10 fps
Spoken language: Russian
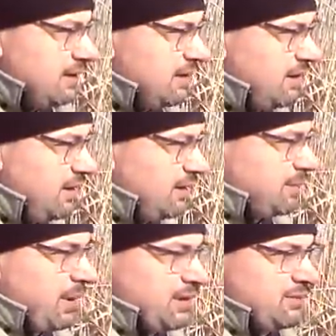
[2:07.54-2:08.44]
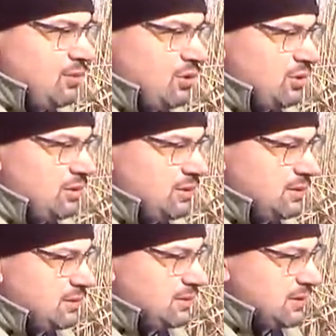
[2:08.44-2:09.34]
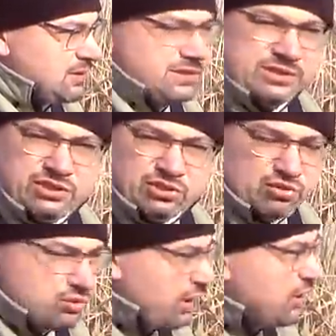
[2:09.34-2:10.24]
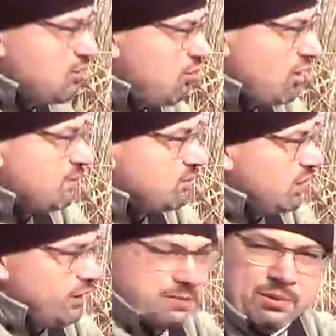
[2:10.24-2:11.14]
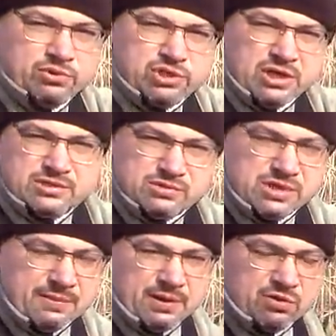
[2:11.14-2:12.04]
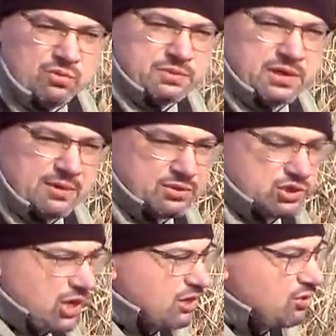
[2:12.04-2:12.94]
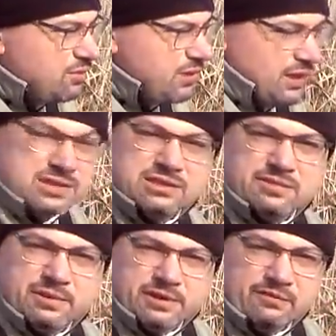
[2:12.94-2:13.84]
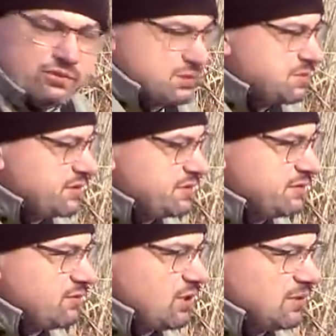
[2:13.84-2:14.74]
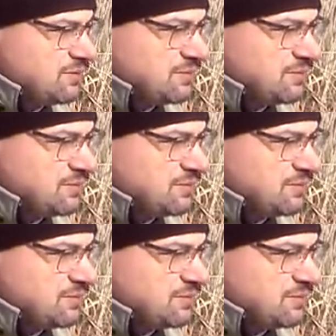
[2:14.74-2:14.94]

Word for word: а, поэтому сижу далеко и буду ловить, получается, у самой кромки камыша, глубина сантиметра 80 всего.